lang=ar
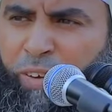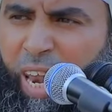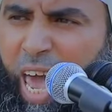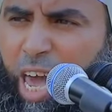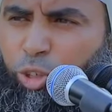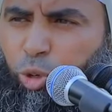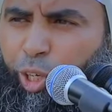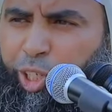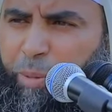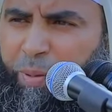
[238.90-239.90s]
فلا
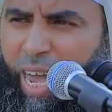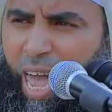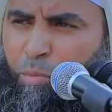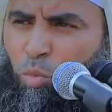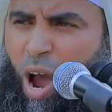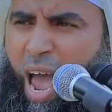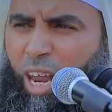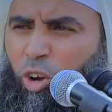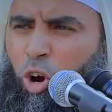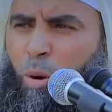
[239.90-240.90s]
تعجبك
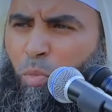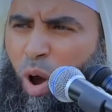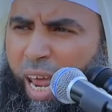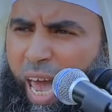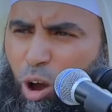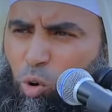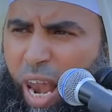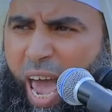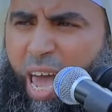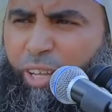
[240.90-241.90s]
أموالهم ولا
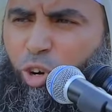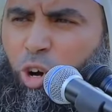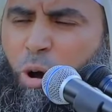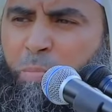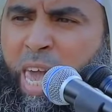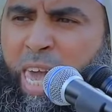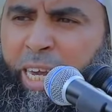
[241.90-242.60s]
أولادهم